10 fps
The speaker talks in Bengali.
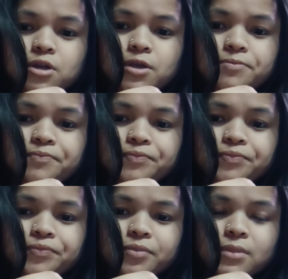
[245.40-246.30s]
পরেই
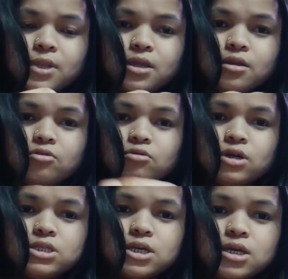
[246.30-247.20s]
এটা
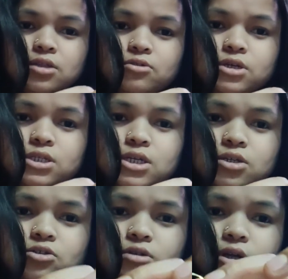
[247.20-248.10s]
ঢুকে যায় তো এই যে
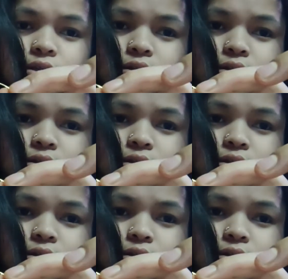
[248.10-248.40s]
একজোটা